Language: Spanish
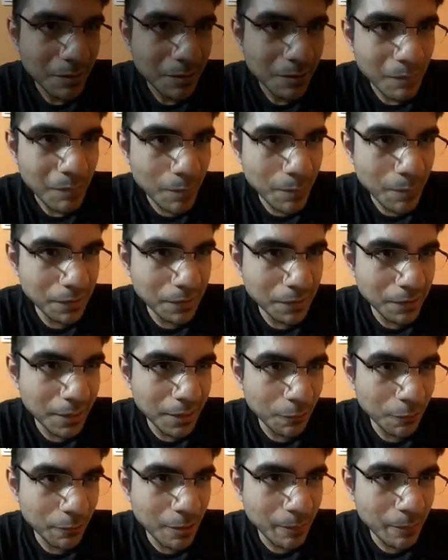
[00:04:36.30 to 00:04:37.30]
Vamos a
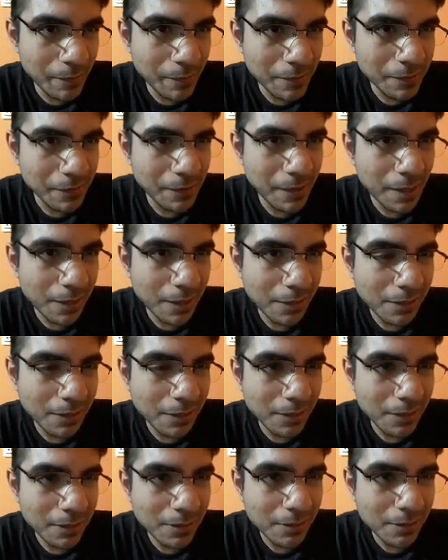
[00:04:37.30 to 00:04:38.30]
elegir nuevamente
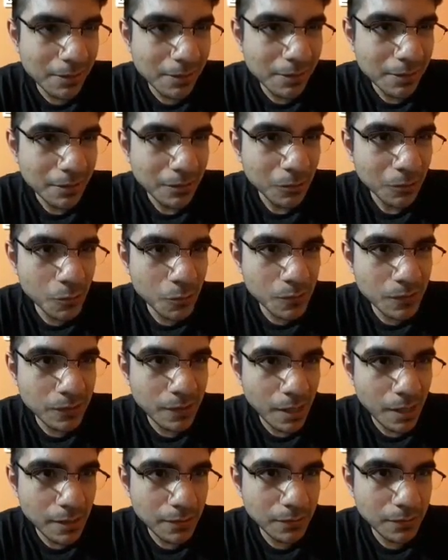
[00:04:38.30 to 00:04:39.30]
al
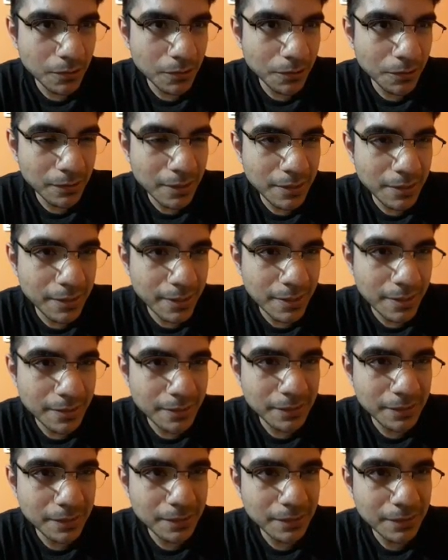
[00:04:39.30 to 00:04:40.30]
Dunsizor
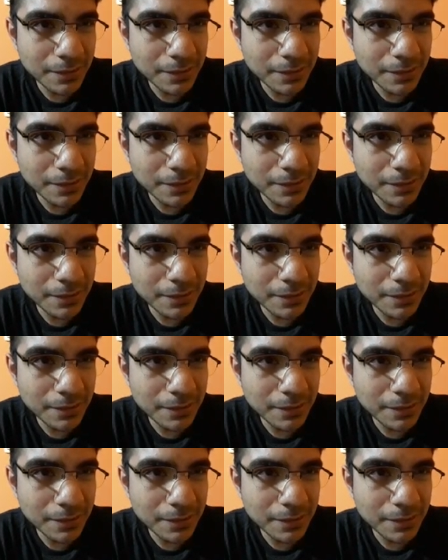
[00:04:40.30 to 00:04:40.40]
D3.